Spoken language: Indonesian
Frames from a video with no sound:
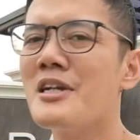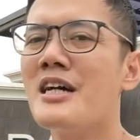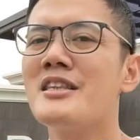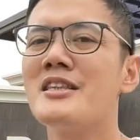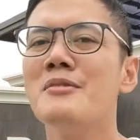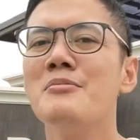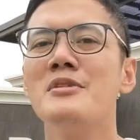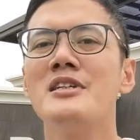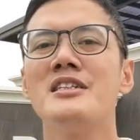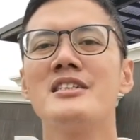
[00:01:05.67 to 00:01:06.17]

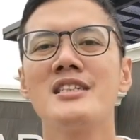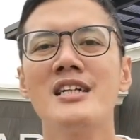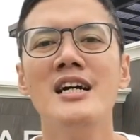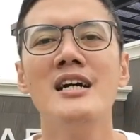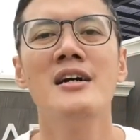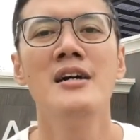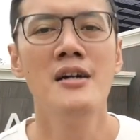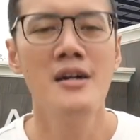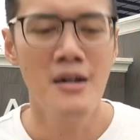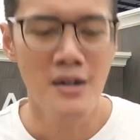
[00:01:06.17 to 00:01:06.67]
nanti
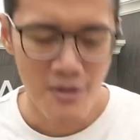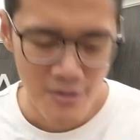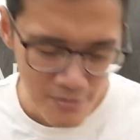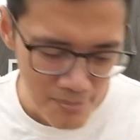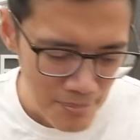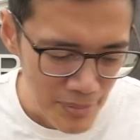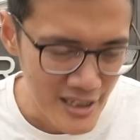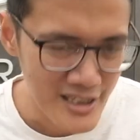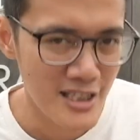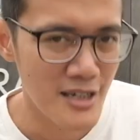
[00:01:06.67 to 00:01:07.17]
bisa
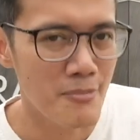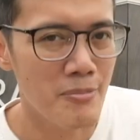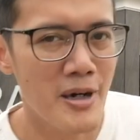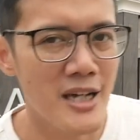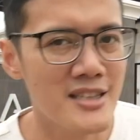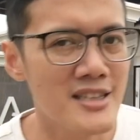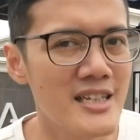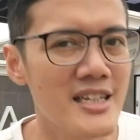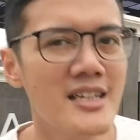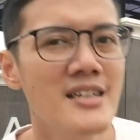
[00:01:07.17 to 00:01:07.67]

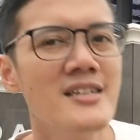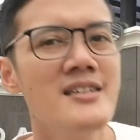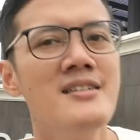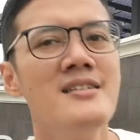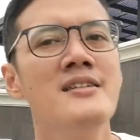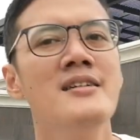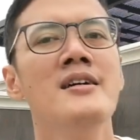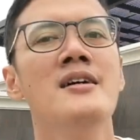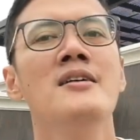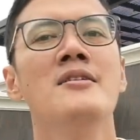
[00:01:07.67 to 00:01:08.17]
pating-pating
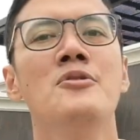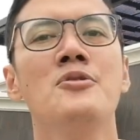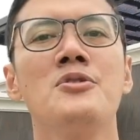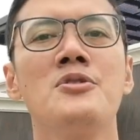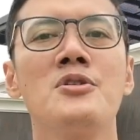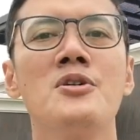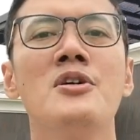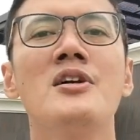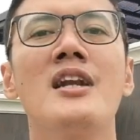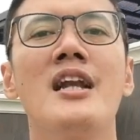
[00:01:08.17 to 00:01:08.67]

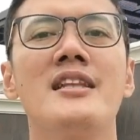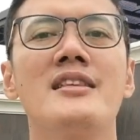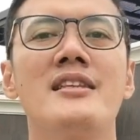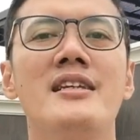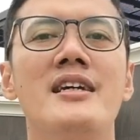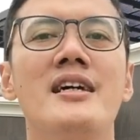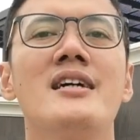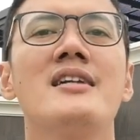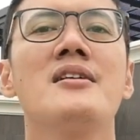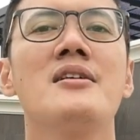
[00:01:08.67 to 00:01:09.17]
untuk
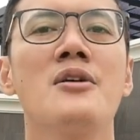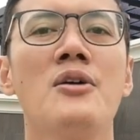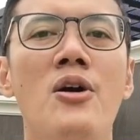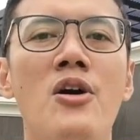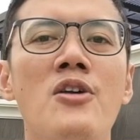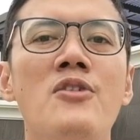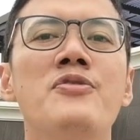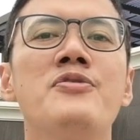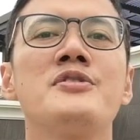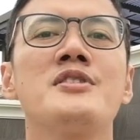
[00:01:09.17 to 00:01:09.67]
latihan
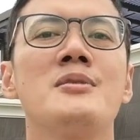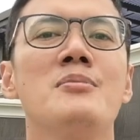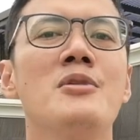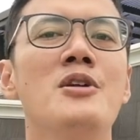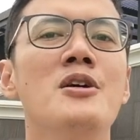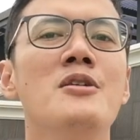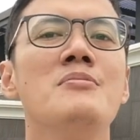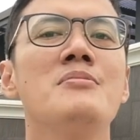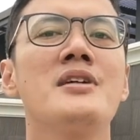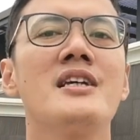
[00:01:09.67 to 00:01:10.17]
golf
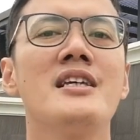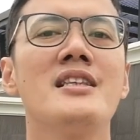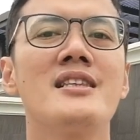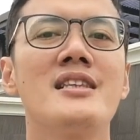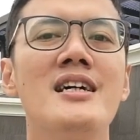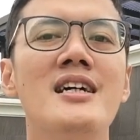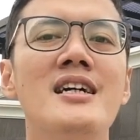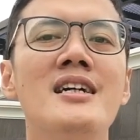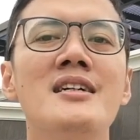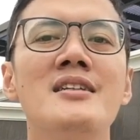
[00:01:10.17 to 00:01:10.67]
sebelum
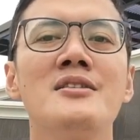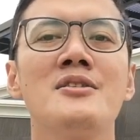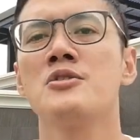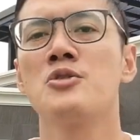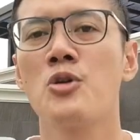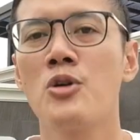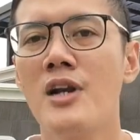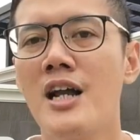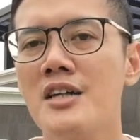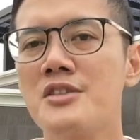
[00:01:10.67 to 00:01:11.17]
kita
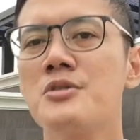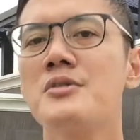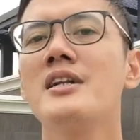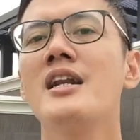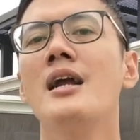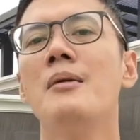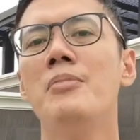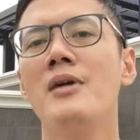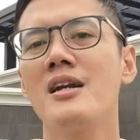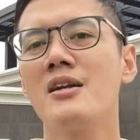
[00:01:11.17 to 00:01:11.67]
turun langsung
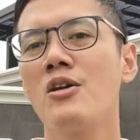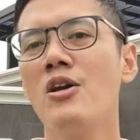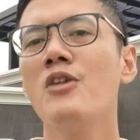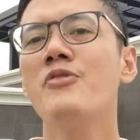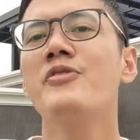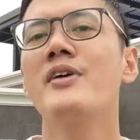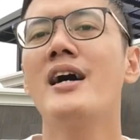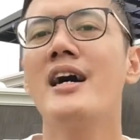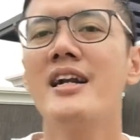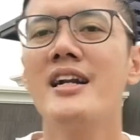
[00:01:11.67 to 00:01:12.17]
di lapangan
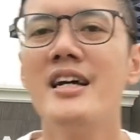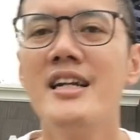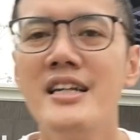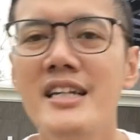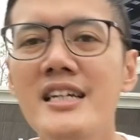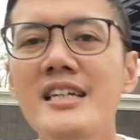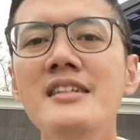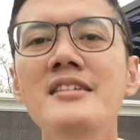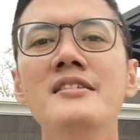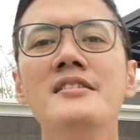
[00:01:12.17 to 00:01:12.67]
golf yang ada
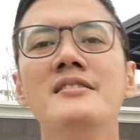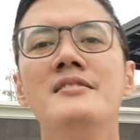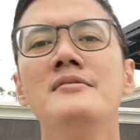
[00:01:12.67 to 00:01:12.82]
di